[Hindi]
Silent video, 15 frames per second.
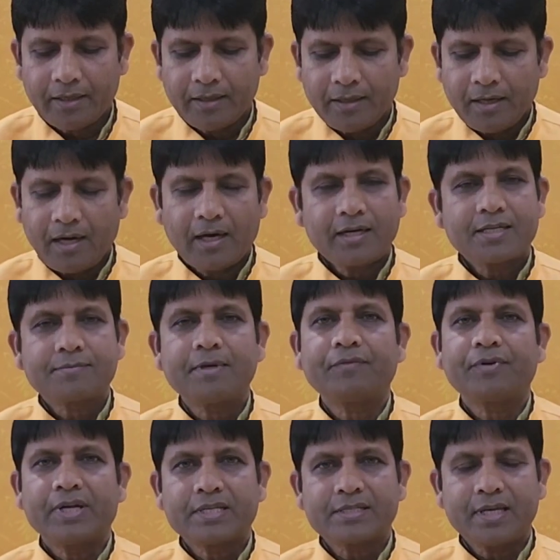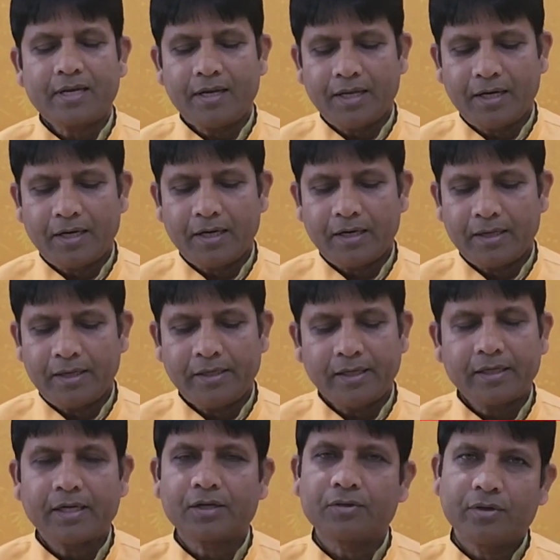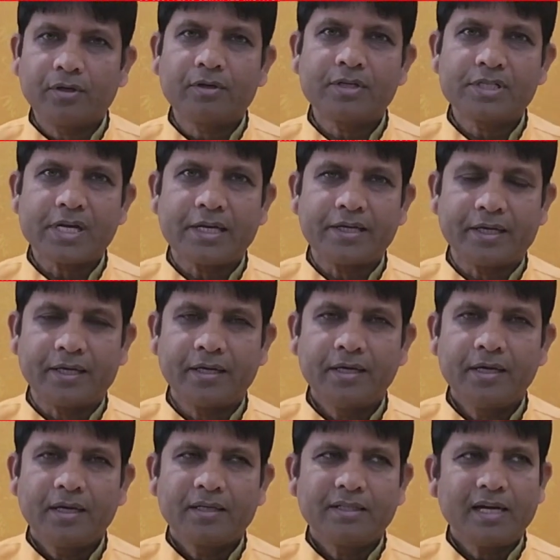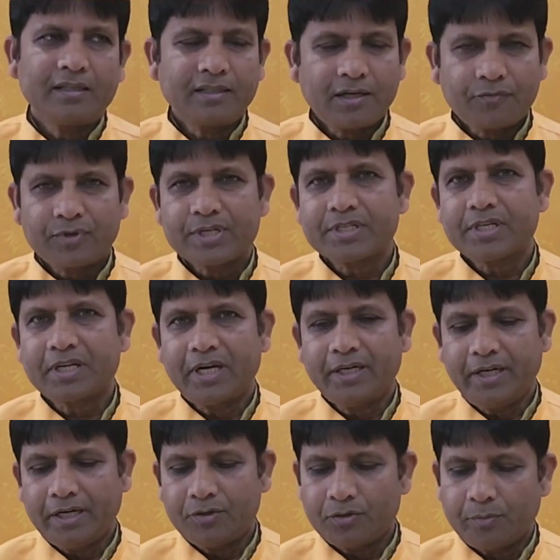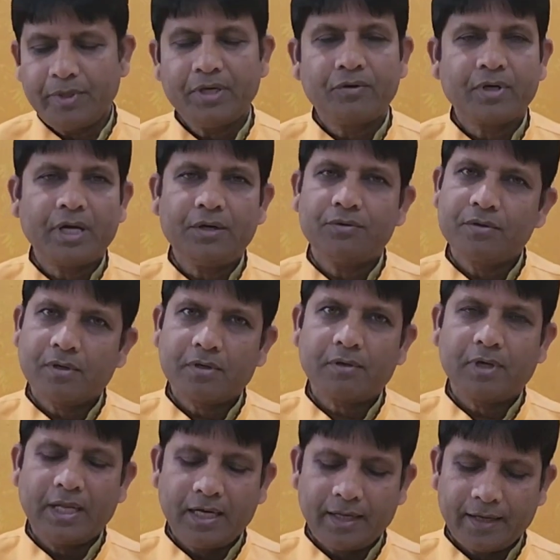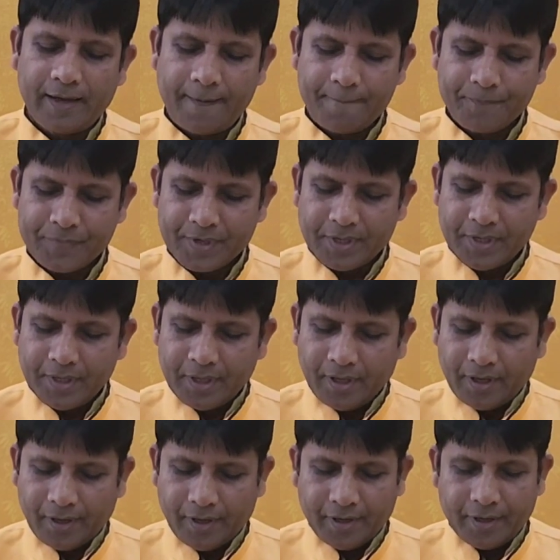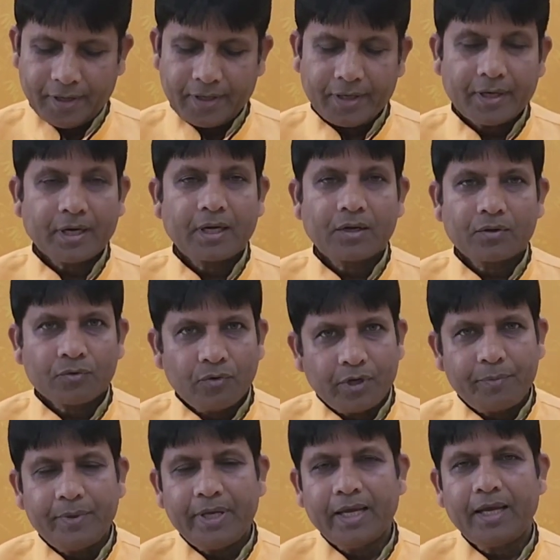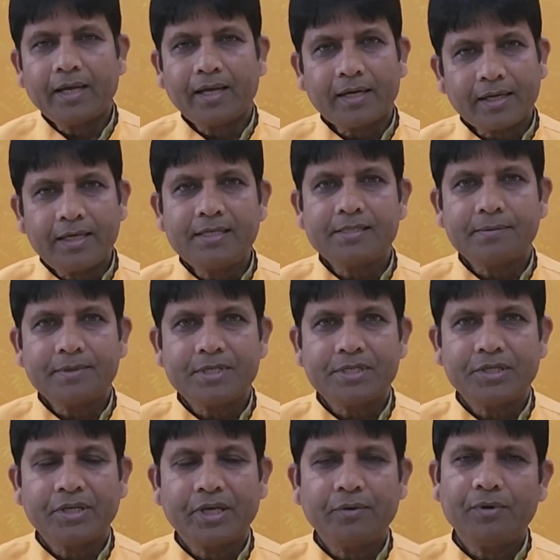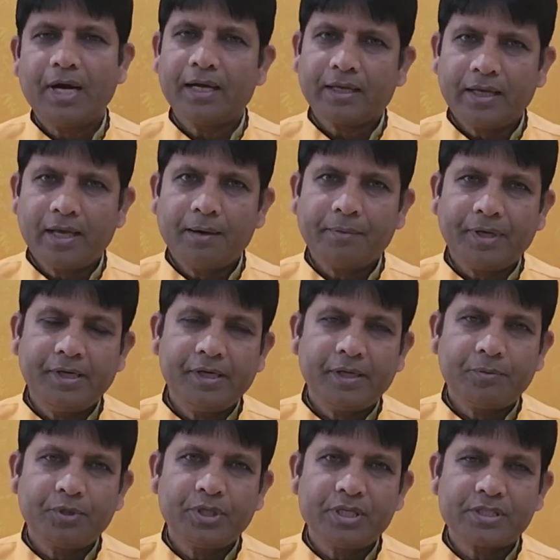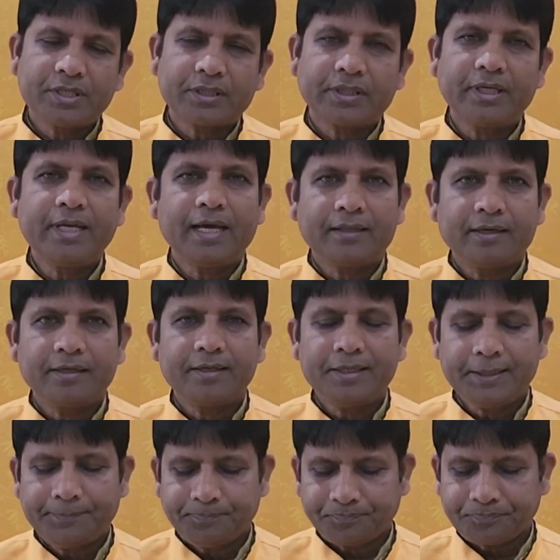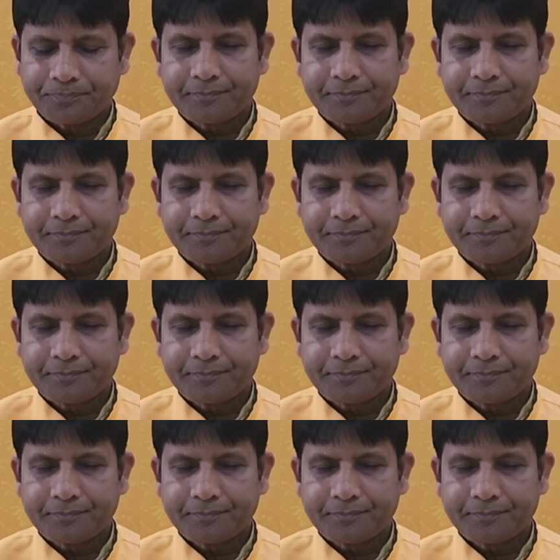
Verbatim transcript: हैं और इसमें फ्रेशर और रिटर्नर दोनों को चाहिए ज़्यादातर फ्रेशर कैंडिडेट जो भी होगा उन लोग को ले लेगा और कोई भी है अगर कहीं से भी सीखें वो आके यहाँ पर इंटरव्यू दे सकते हैं याद रखिए